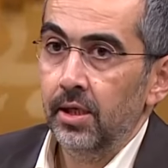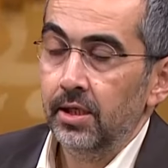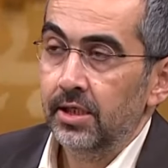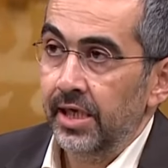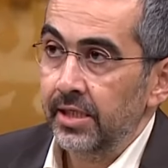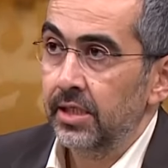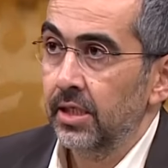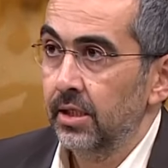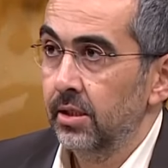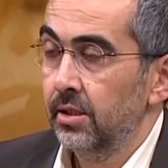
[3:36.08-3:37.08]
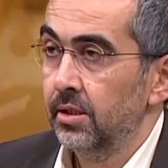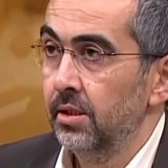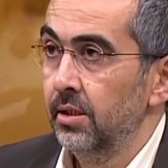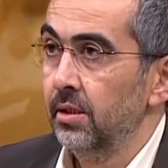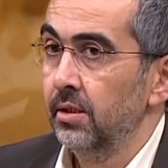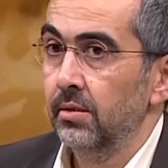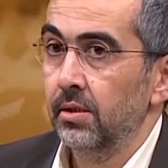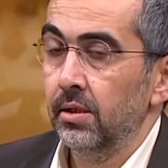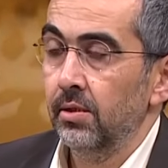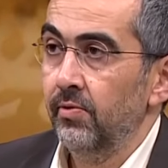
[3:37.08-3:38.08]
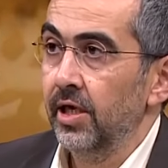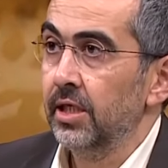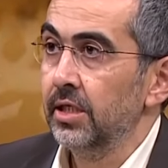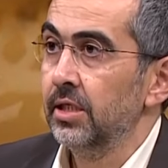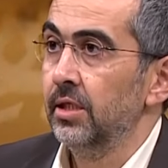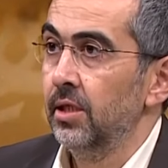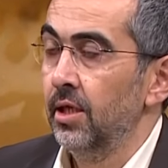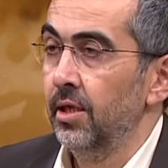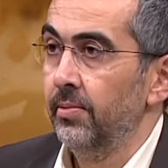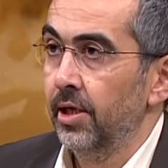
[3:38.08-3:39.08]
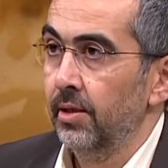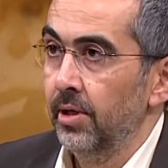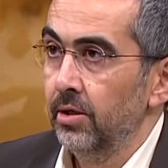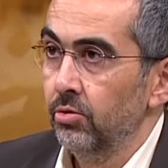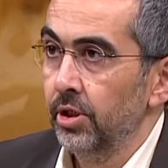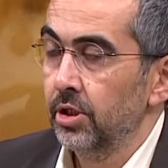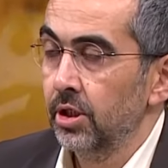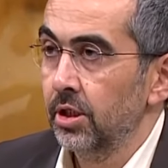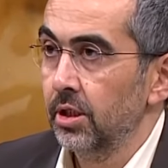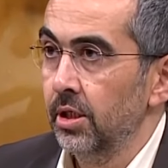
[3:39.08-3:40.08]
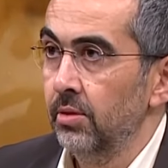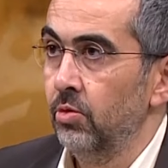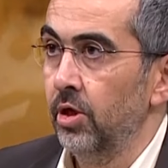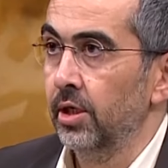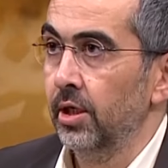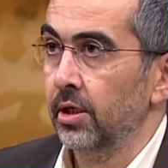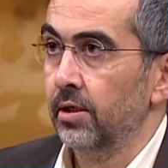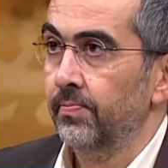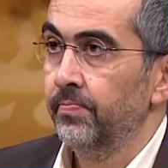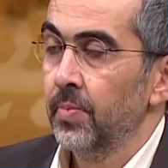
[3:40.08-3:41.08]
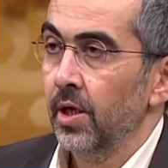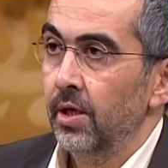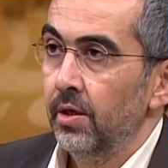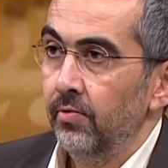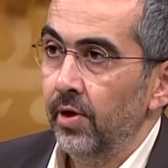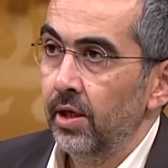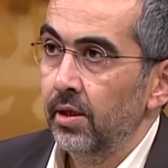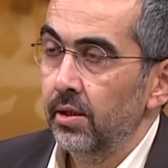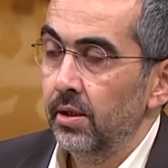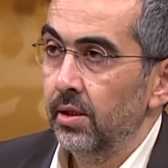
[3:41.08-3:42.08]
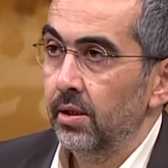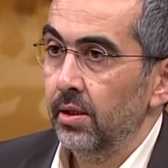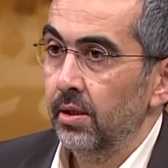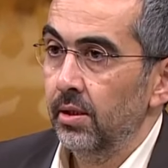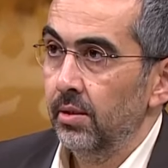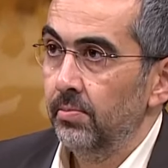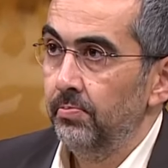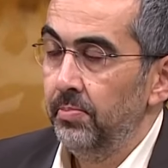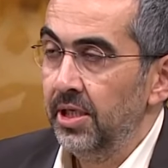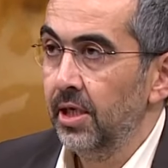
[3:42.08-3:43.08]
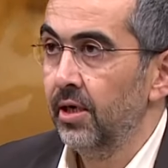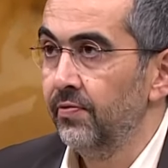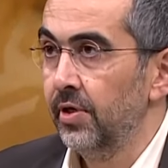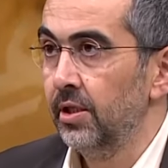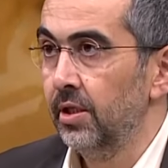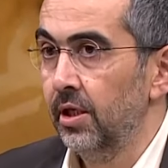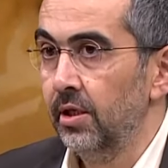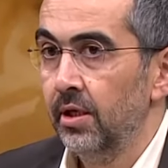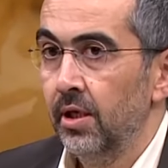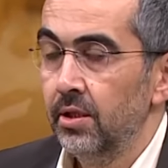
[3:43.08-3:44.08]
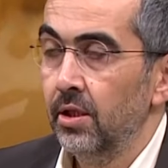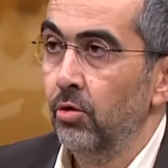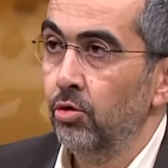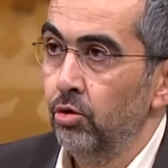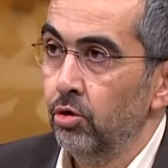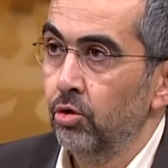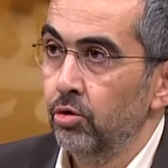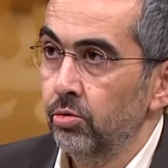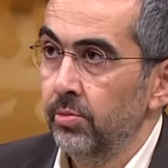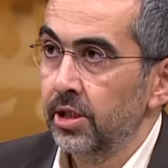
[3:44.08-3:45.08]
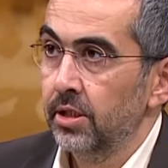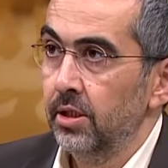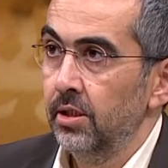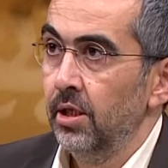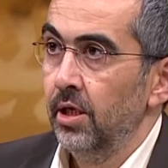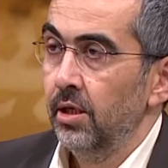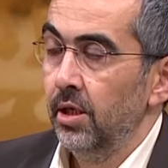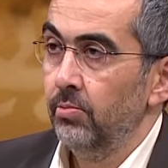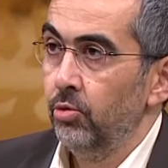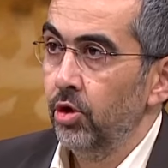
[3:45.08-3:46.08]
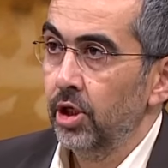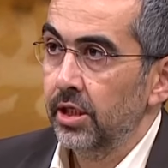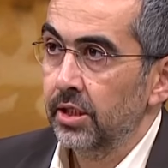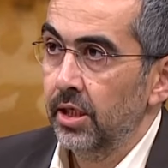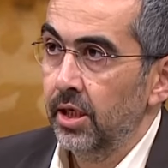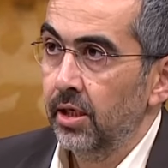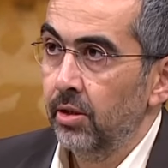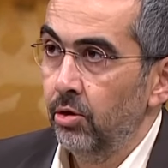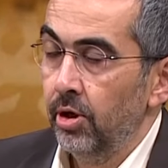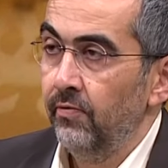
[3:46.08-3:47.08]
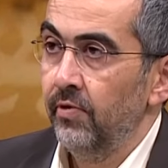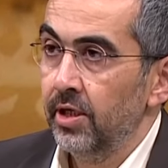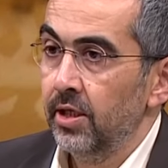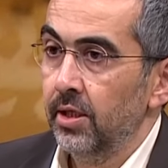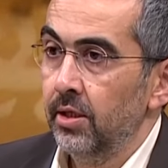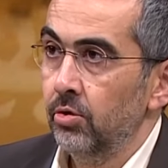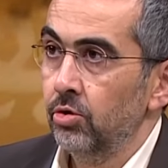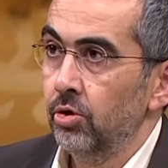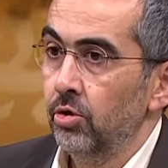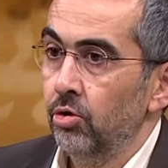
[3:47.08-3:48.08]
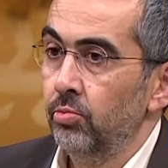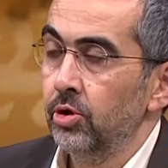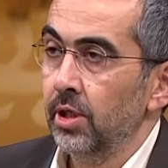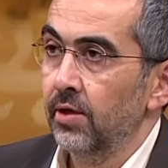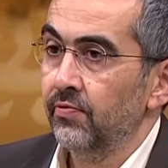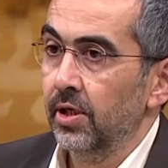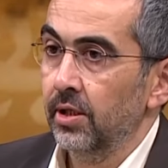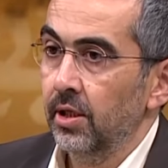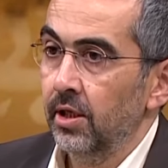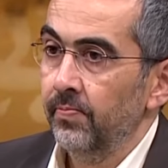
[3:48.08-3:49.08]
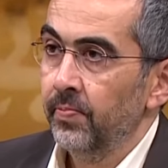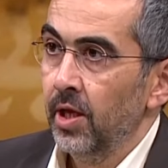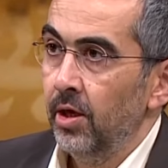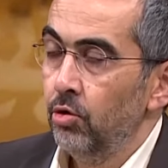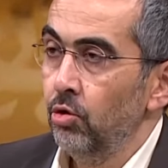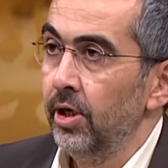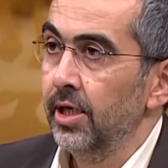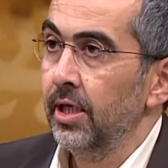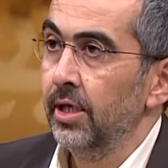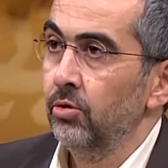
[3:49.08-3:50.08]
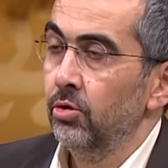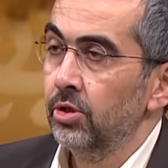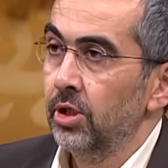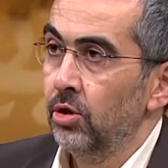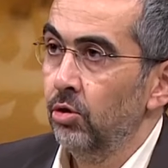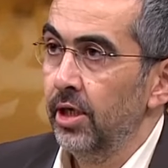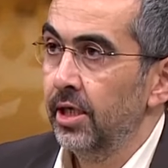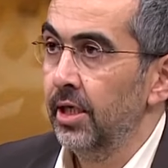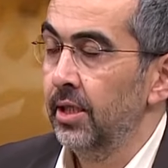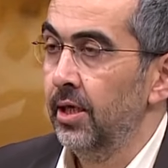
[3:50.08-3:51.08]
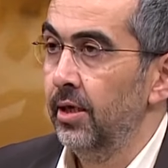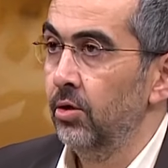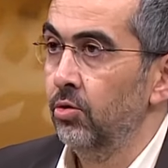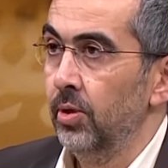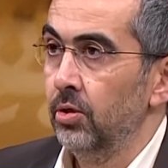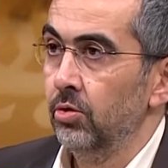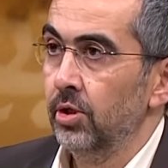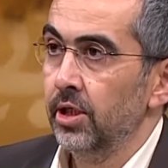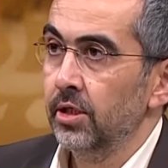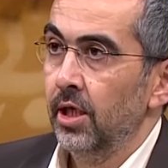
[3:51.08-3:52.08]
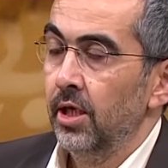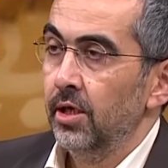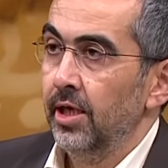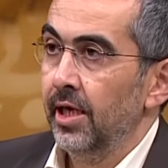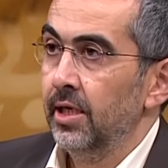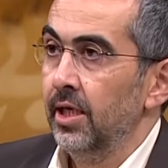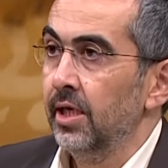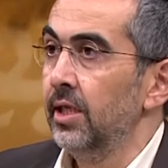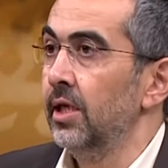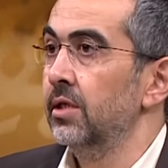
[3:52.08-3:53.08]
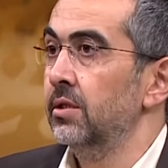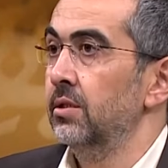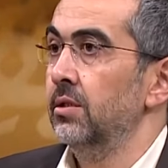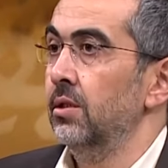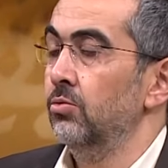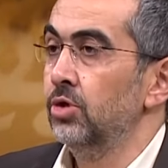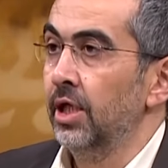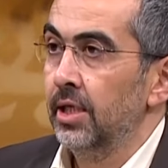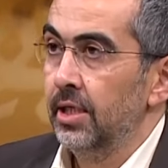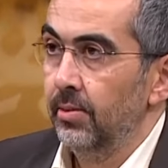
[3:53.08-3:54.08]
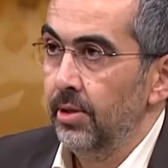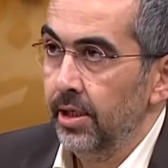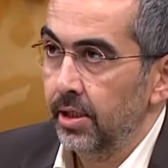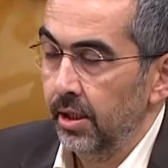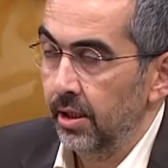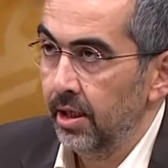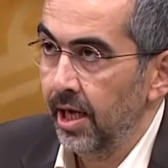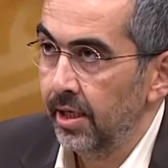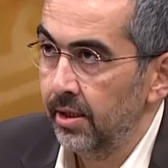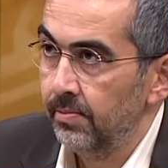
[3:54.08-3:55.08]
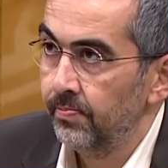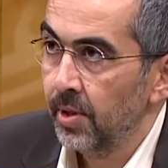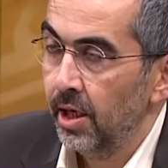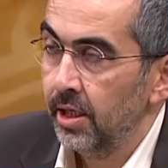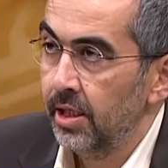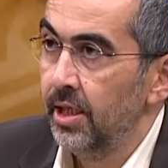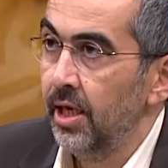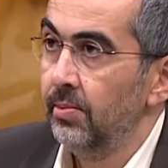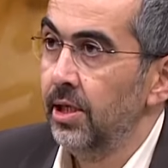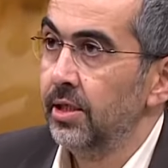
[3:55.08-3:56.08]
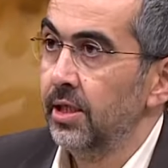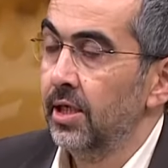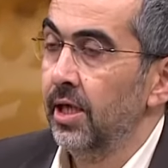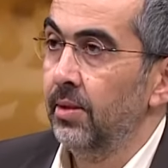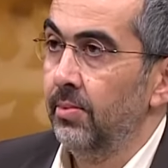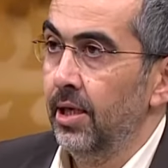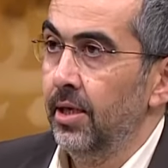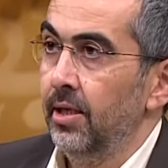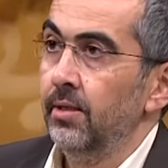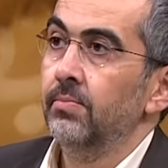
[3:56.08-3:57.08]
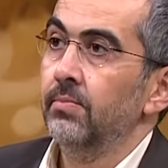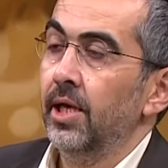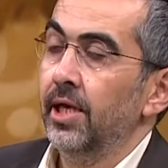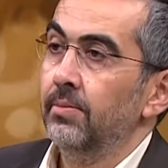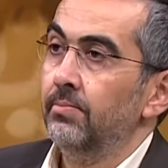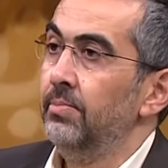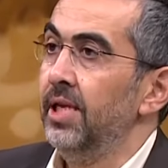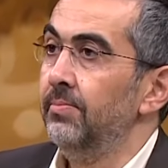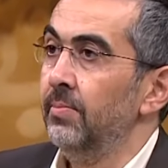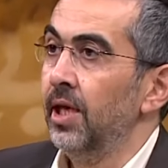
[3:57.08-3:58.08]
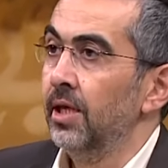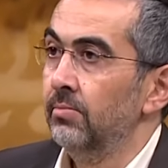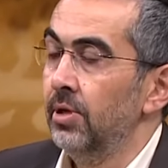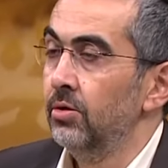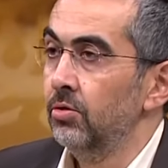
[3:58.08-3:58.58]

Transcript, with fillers: can sıkıntısı ve kızgınlığı ile beraber yola çıktıkları muhakkak. Ve bir taraftan da işte ödül konulması e, bu işe aslında ne kadar önem verdiklerini gösteriyor. Öbür taraftan da şöyle anlıyoruz ki şöyle kendilerine güveniyorlar. Yani ne kadar e, uzak gidebilir ki? Yani gidilebilecek yer belli. Yani bilinmeyen bir